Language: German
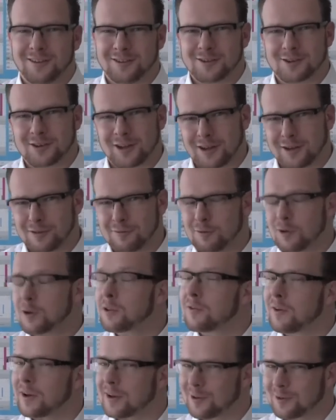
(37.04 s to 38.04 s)
diese Strecke vor
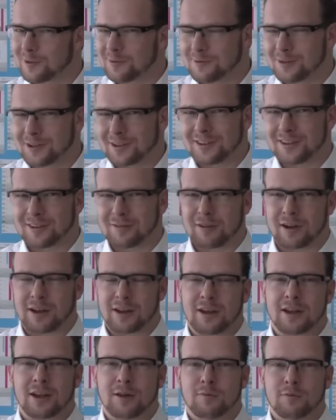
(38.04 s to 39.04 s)
2014
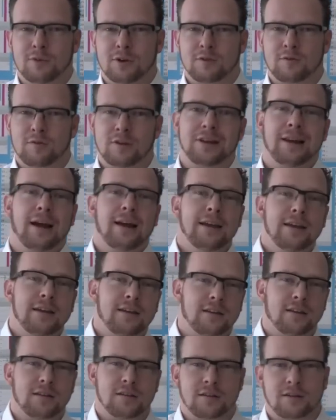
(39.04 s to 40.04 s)
freigegeben wird.
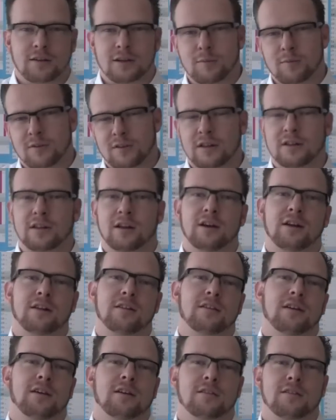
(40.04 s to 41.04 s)
Vielleicht äh, gibt es dann ja
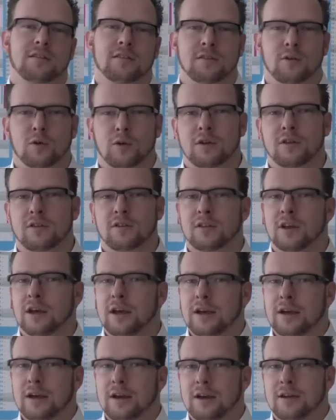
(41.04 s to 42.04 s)
als erstes Neues
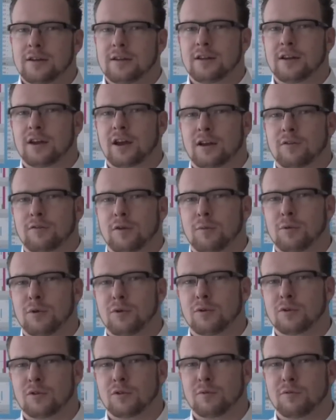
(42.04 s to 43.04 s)
die
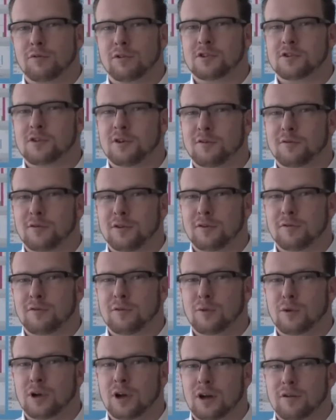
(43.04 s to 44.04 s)
Direktverbindung zum frisch eröffneten
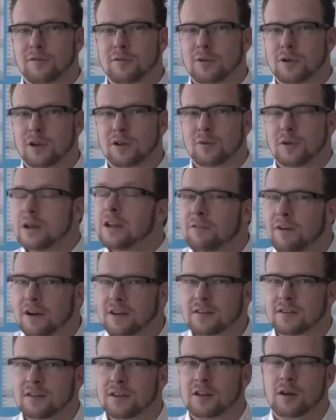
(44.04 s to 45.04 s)
Flughafen oder so. Ich
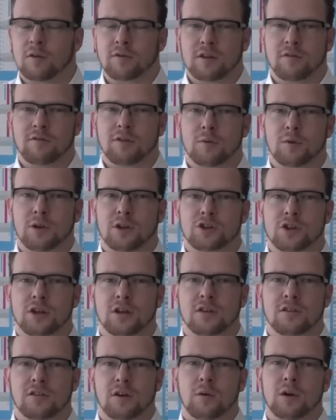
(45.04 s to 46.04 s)
weiß es nicht. Auf jeden Fall bin ich
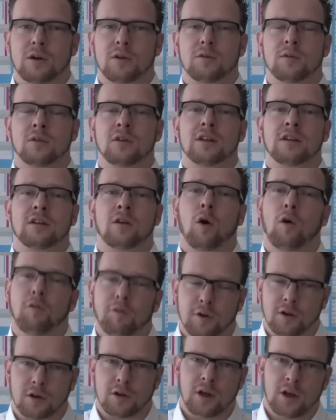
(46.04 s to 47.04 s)
stinkesauer und ich
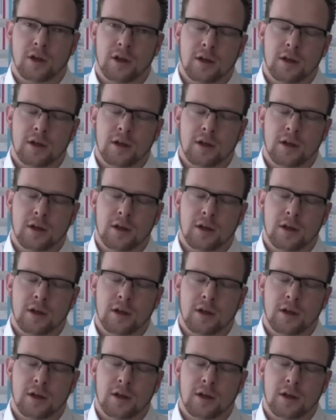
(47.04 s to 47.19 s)
hoffe,